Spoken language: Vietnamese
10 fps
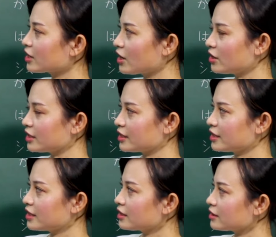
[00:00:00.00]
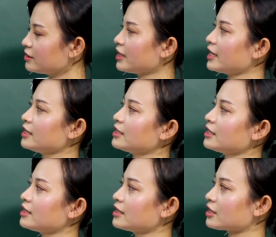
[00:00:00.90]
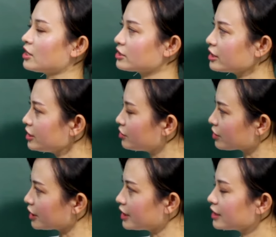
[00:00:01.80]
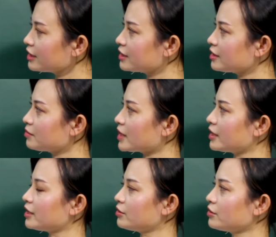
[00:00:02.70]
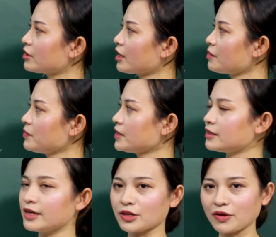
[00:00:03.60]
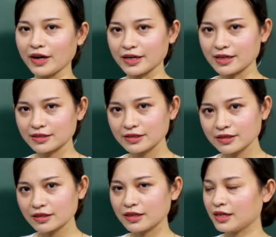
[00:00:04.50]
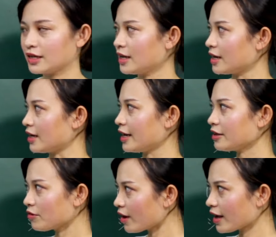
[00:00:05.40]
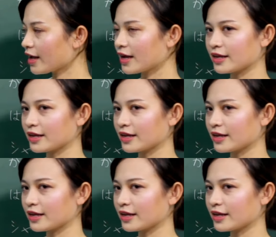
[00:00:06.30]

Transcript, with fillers: Gọi. Từ này thì có rất nhiều nghĩa, nhưng mà nếu nó ghép với từ điện thoại đằng trước là denwa,